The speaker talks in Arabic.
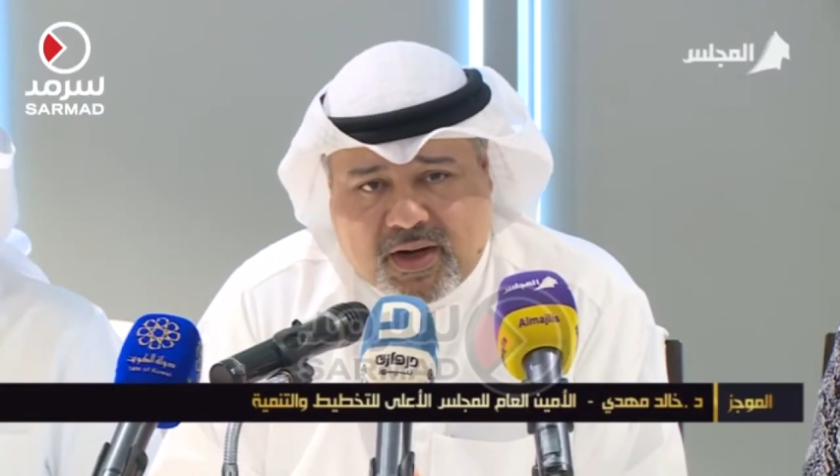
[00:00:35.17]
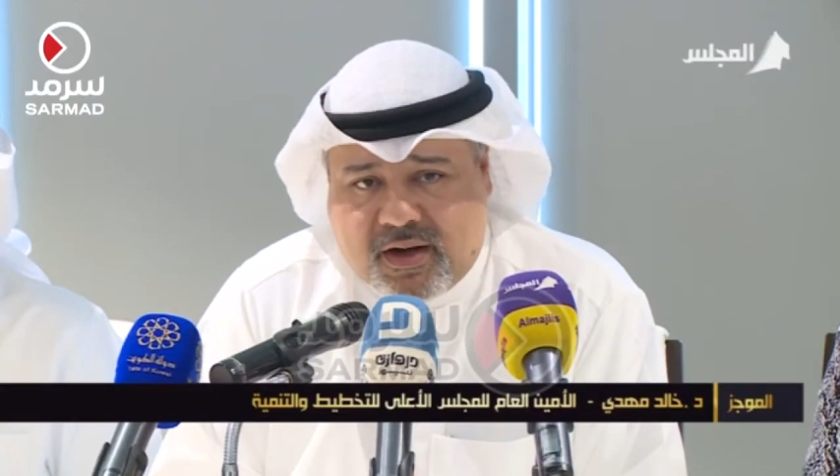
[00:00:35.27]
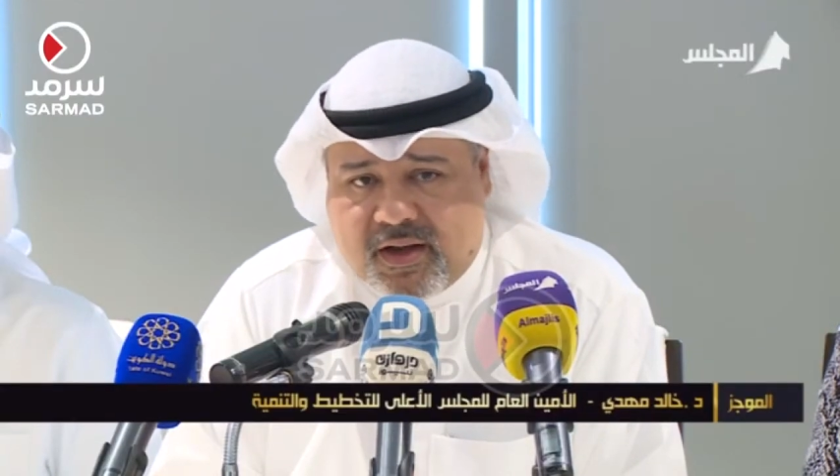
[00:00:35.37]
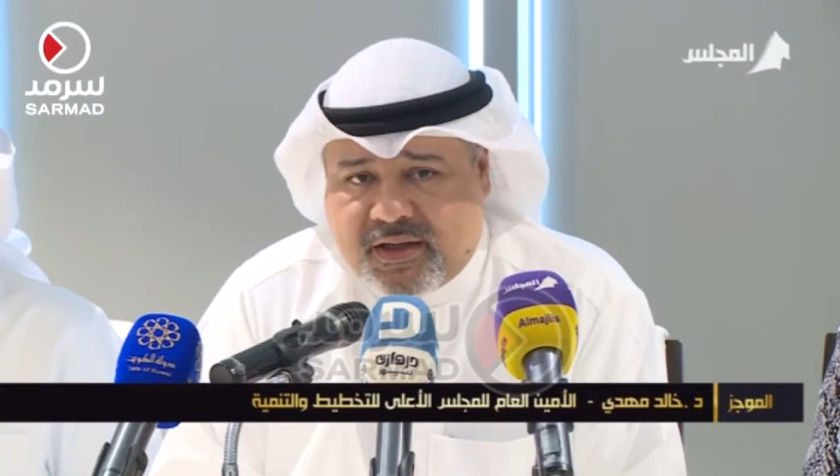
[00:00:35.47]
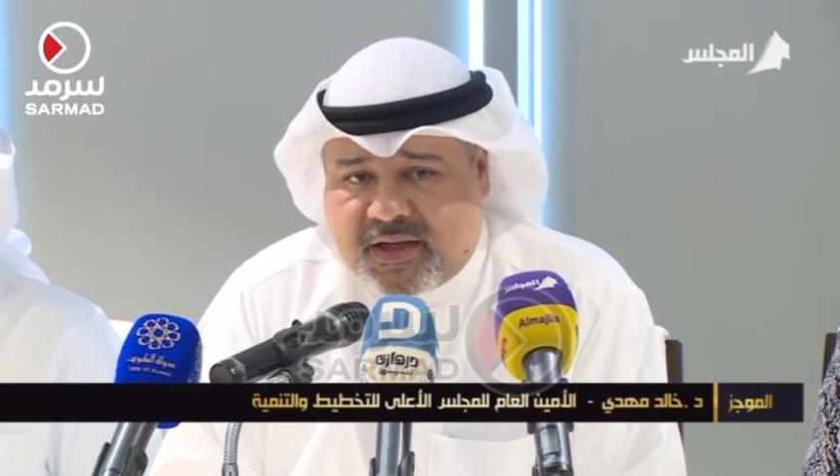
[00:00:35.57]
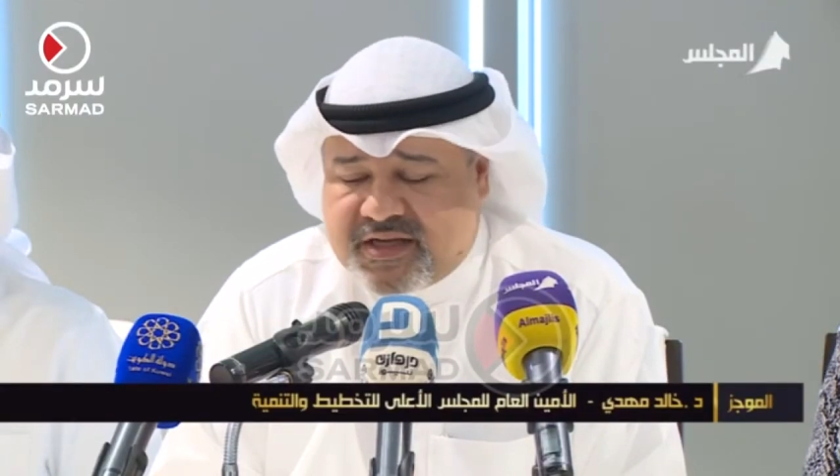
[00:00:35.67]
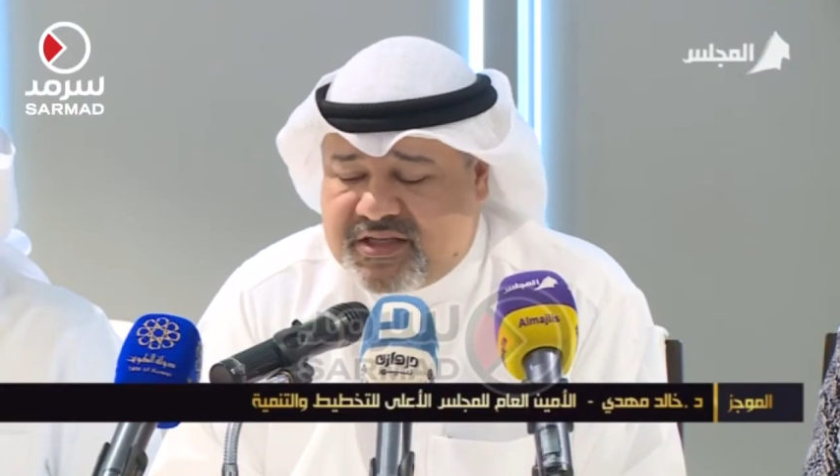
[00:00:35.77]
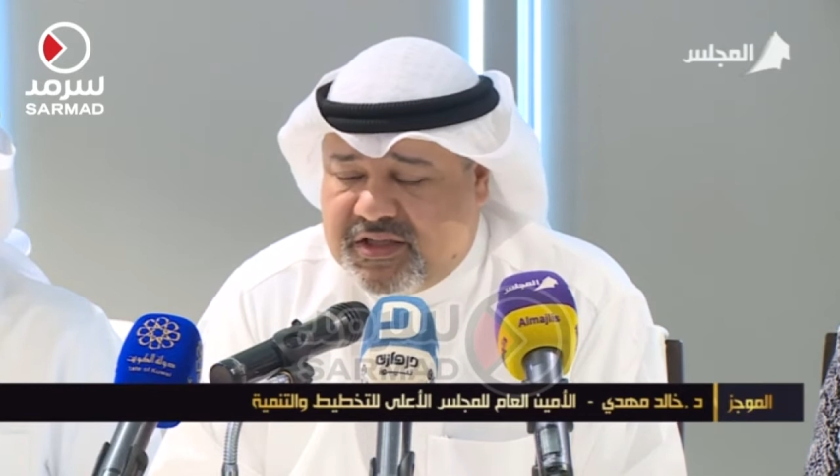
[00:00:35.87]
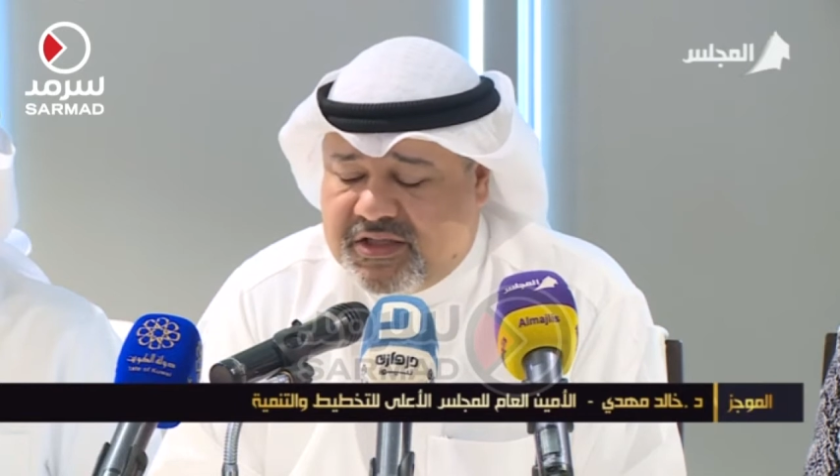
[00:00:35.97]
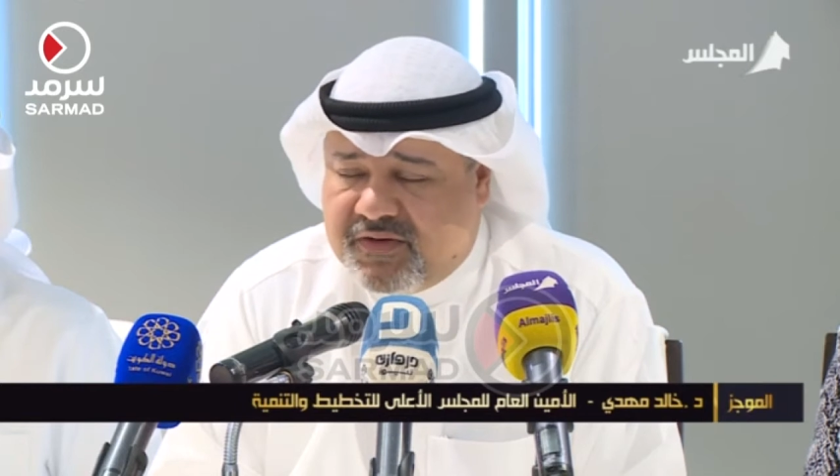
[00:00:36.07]
الاس
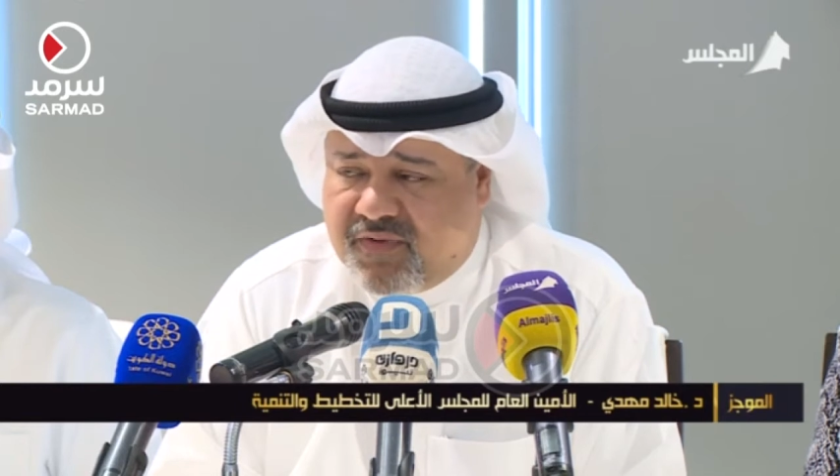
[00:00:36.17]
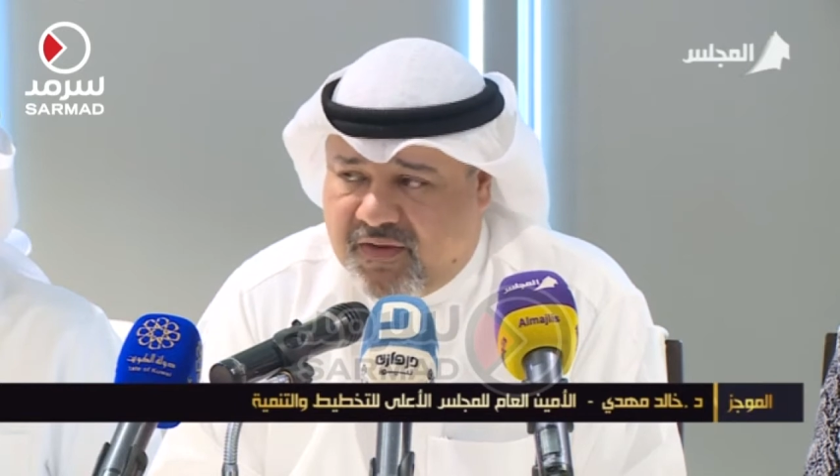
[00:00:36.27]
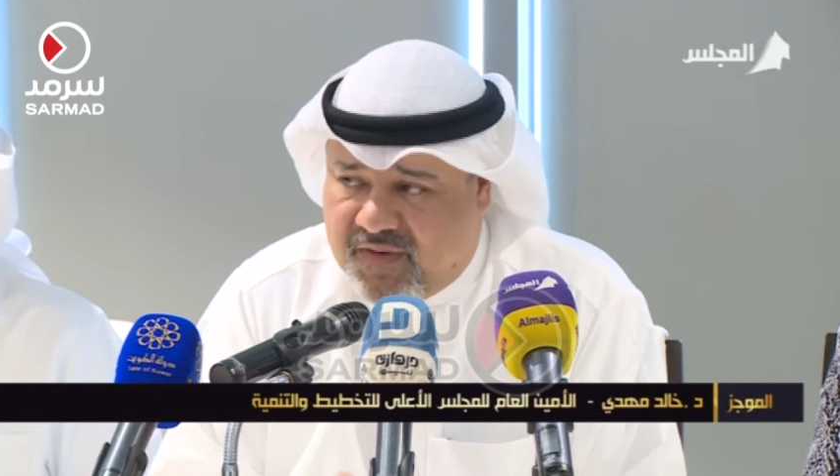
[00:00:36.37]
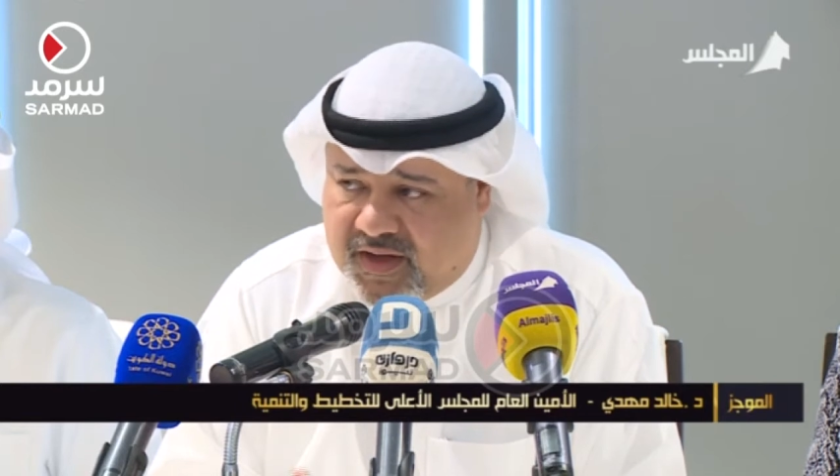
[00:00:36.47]
دي جي 5